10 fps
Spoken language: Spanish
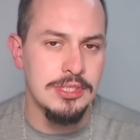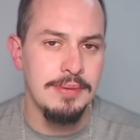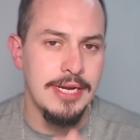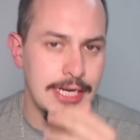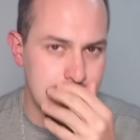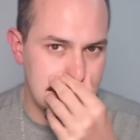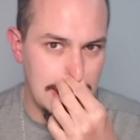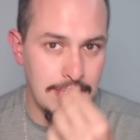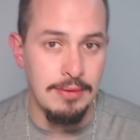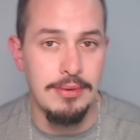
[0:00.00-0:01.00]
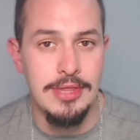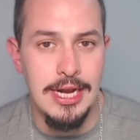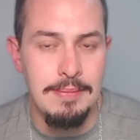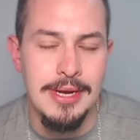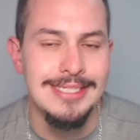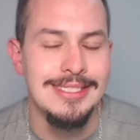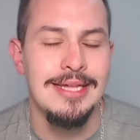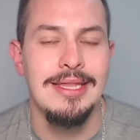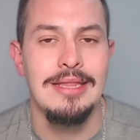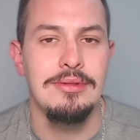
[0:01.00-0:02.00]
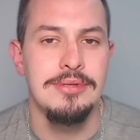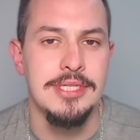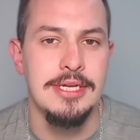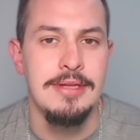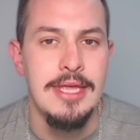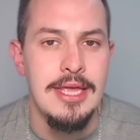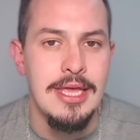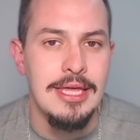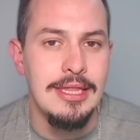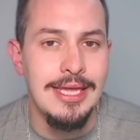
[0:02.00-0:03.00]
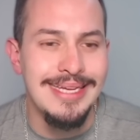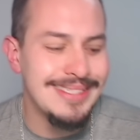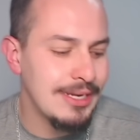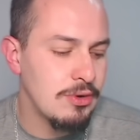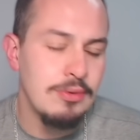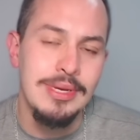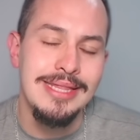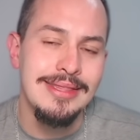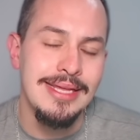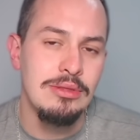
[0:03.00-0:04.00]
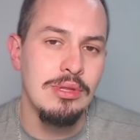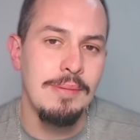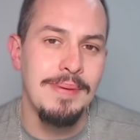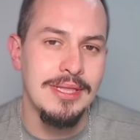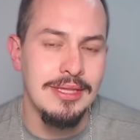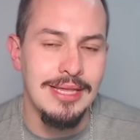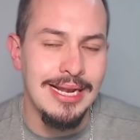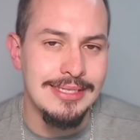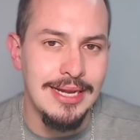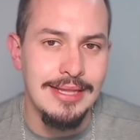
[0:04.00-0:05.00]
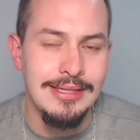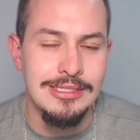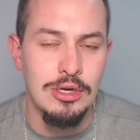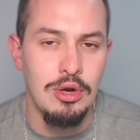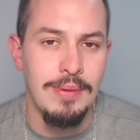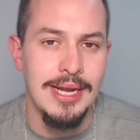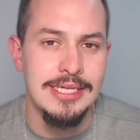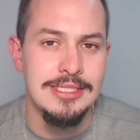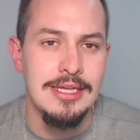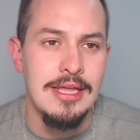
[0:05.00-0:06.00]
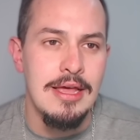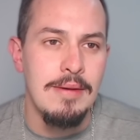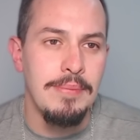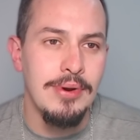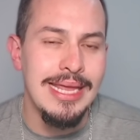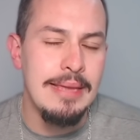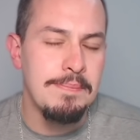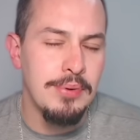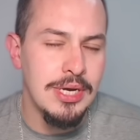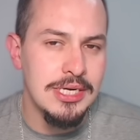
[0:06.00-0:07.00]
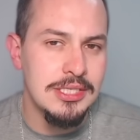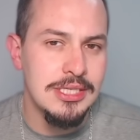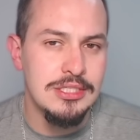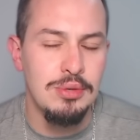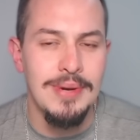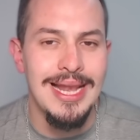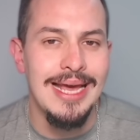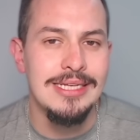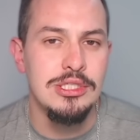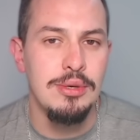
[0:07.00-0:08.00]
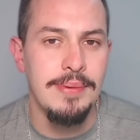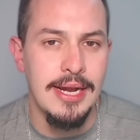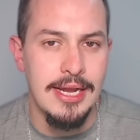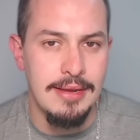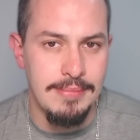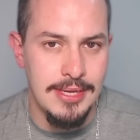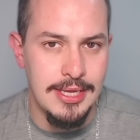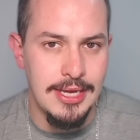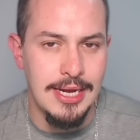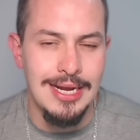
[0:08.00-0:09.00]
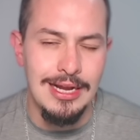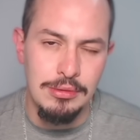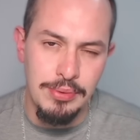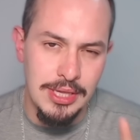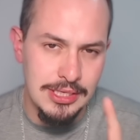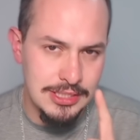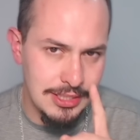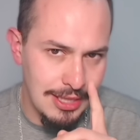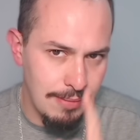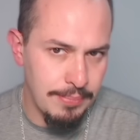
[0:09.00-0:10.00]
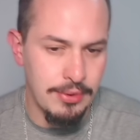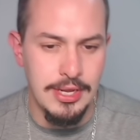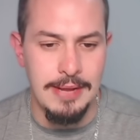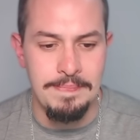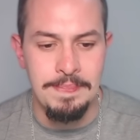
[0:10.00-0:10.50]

a ver este nuevo drama que está dándose y de este nuevo intento de parte de las élites globales por imponerse sobre la soberanía mexicana y les voy a decir del por qué.